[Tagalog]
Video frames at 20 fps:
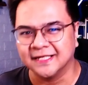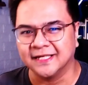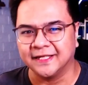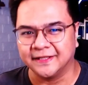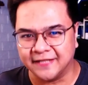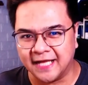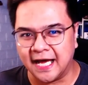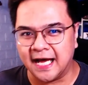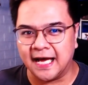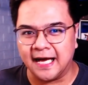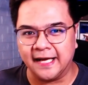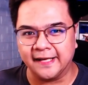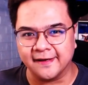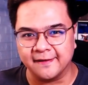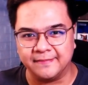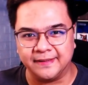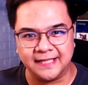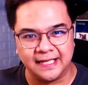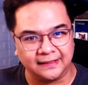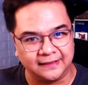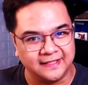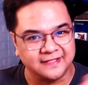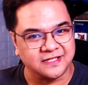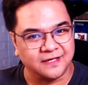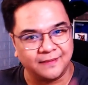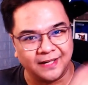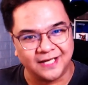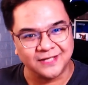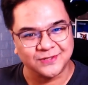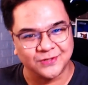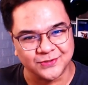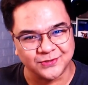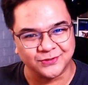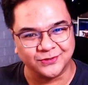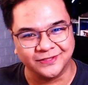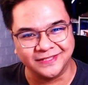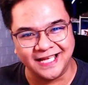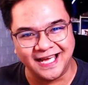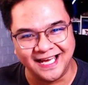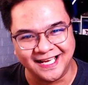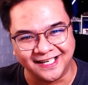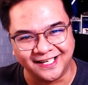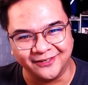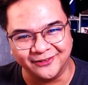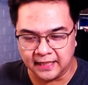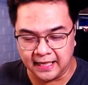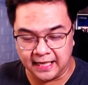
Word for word: na aalamin natin sa mga susunod na araw.